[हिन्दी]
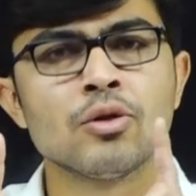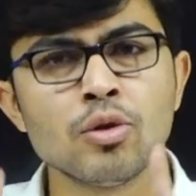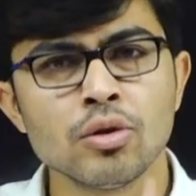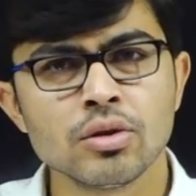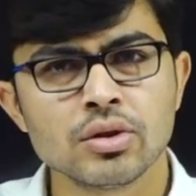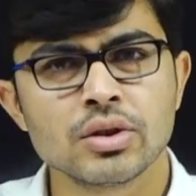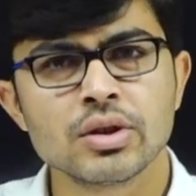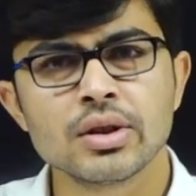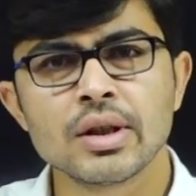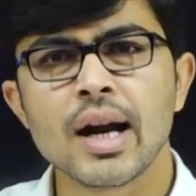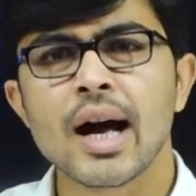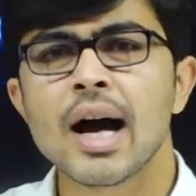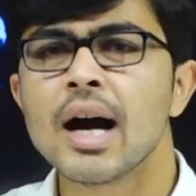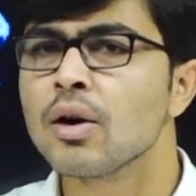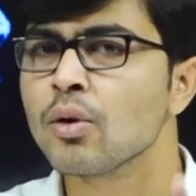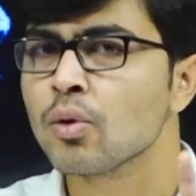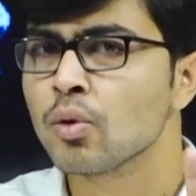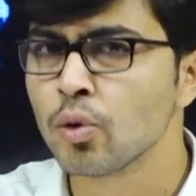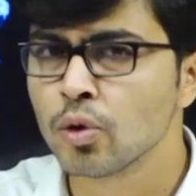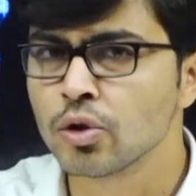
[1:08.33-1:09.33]
दूसरा
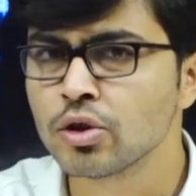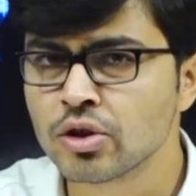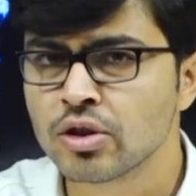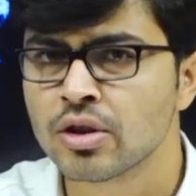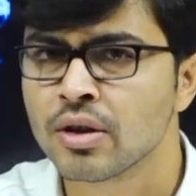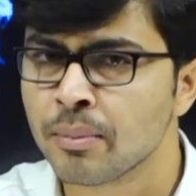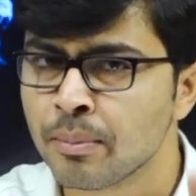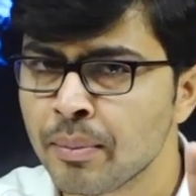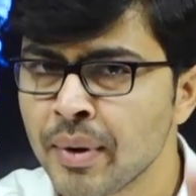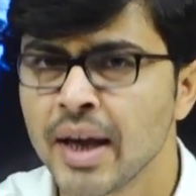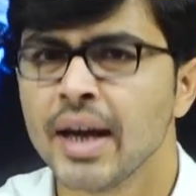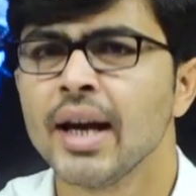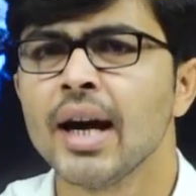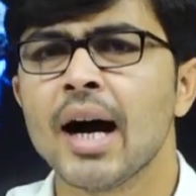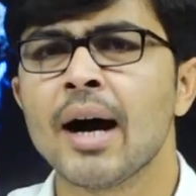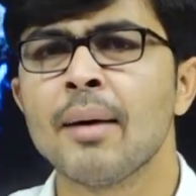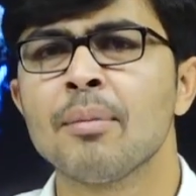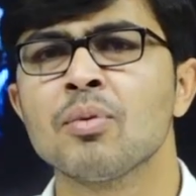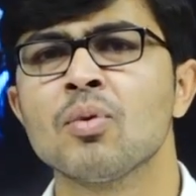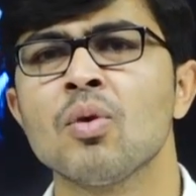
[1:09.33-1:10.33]
कुछ भी
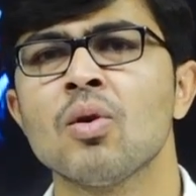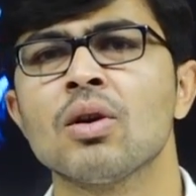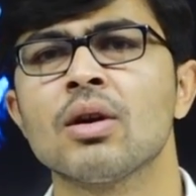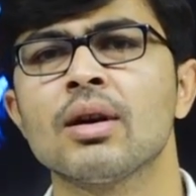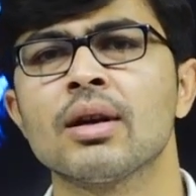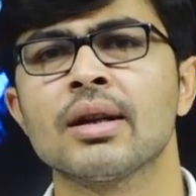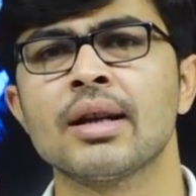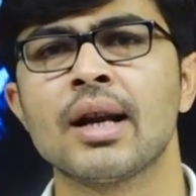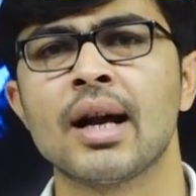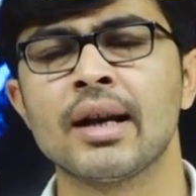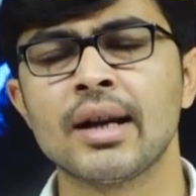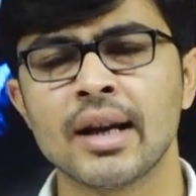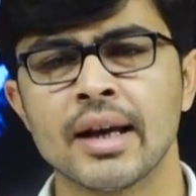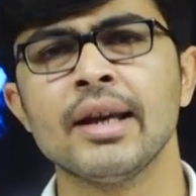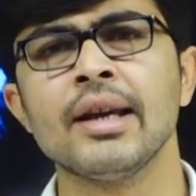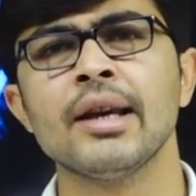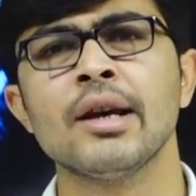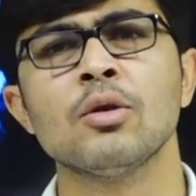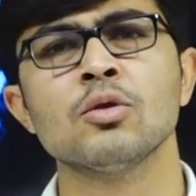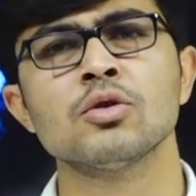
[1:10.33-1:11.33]
आपको करना
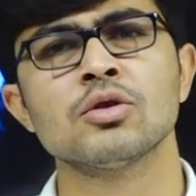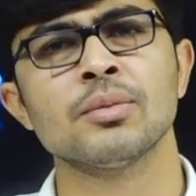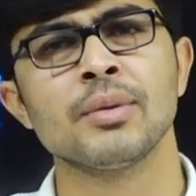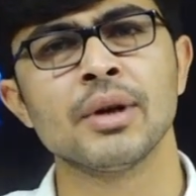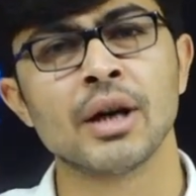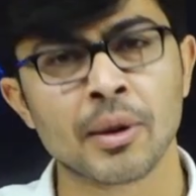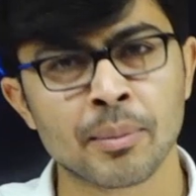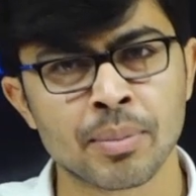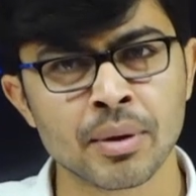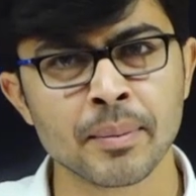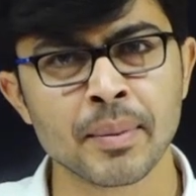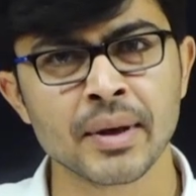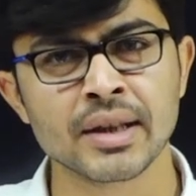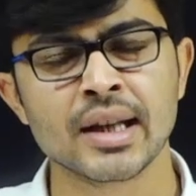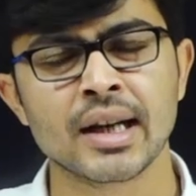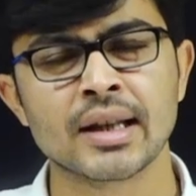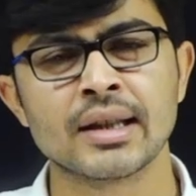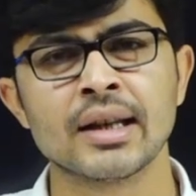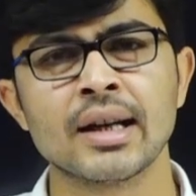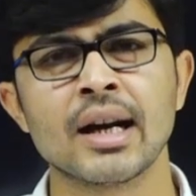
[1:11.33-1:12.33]
नहीं है उसमें अभी
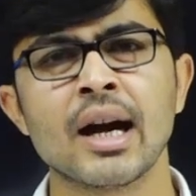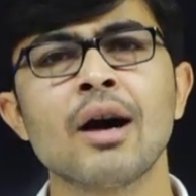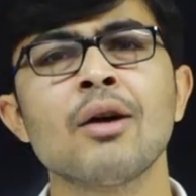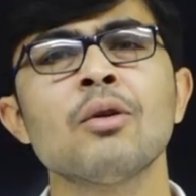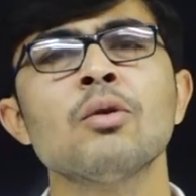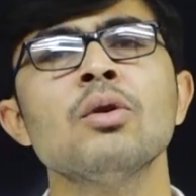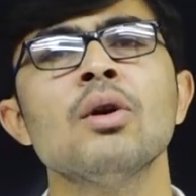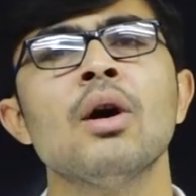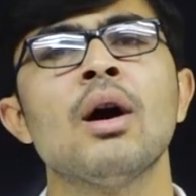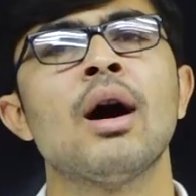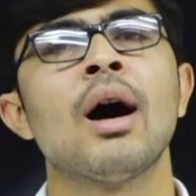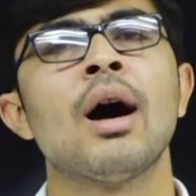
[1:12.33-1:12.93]
बता दे रहा हूँ